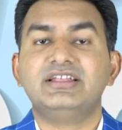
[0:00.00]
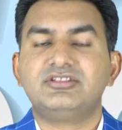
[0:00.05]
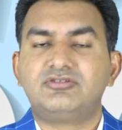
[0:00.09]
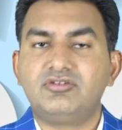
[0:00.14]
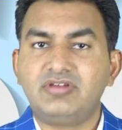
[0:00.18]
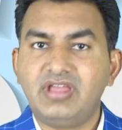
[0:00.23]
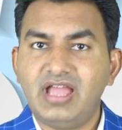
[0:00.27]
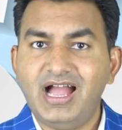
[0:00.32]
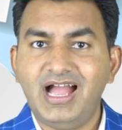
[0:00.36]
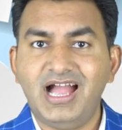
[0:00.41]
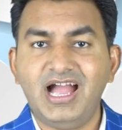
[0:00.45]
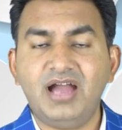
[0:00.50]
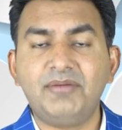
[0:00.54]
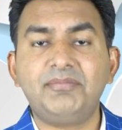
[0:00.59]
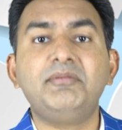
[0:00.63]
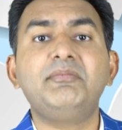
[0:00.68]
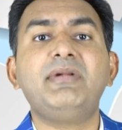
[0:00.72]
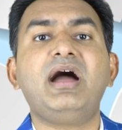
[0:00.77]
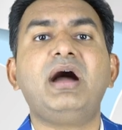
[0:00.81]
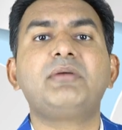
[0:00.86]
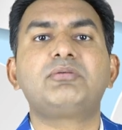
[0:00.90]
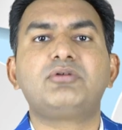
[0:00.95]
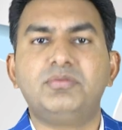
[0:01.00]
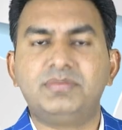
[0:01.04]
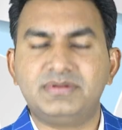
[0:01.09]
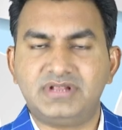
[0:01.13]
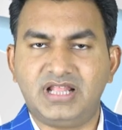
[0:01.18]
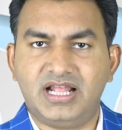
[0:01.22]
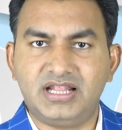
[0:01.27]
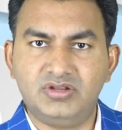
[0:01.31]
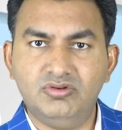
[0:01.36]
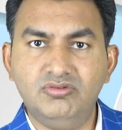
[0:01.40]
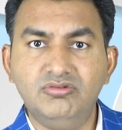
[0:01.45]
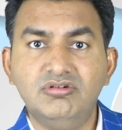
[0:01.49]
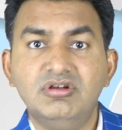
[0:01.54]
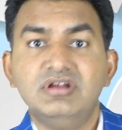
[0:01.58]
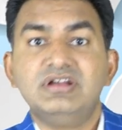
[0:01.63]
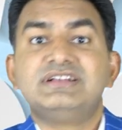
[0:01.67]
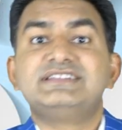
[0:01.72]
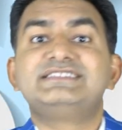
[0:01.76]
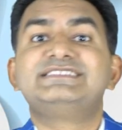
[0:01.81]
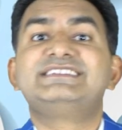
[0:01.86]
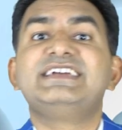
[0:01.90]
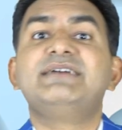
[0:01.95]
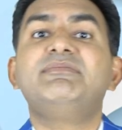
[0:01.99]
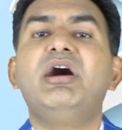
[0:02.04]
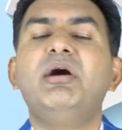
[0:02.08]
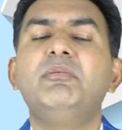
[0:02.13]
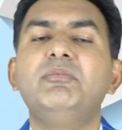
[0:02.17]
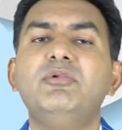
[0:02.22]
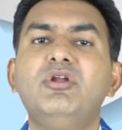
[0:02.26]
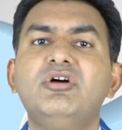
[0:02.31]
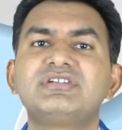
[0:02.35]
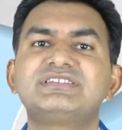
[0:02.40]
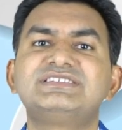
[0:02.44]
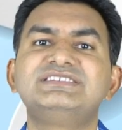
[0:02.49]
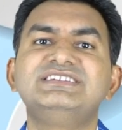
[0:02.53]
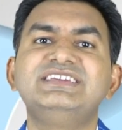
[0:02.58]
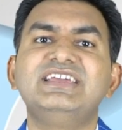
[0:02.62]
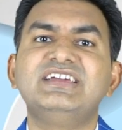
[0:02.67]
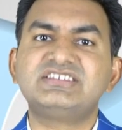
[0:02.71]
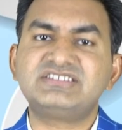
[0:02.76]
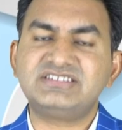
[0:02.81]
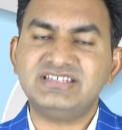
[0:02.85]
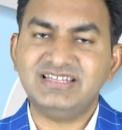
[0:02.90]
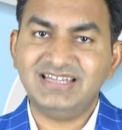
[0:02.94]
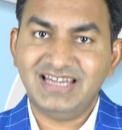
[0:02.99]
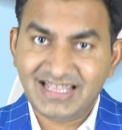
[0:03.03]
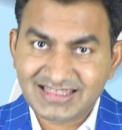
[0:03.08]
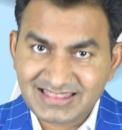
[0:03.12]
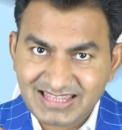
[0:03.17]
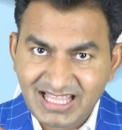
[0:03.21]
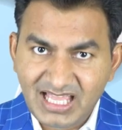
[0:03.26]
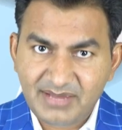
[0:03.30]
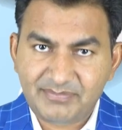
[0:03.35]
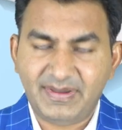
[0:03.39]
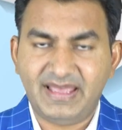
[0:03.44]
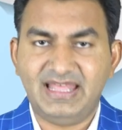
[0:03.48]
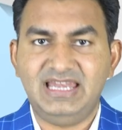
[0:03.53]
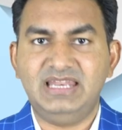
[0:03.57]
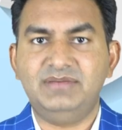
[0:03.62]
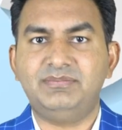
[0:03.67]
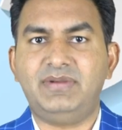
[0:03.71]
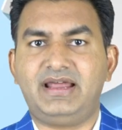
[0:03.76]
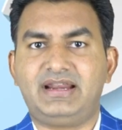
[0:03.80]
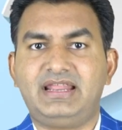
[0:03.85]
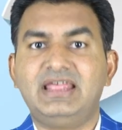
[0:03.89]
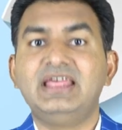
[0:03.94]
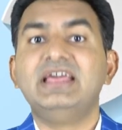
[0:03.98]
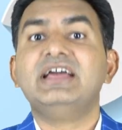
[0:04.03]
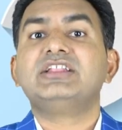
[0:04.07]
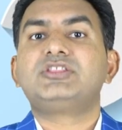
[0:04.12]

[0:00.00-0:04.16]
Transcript: तो यहाँ पे मैं आपको बता दूँ जब हम लोग जीएसटी लेते हैं पहली बार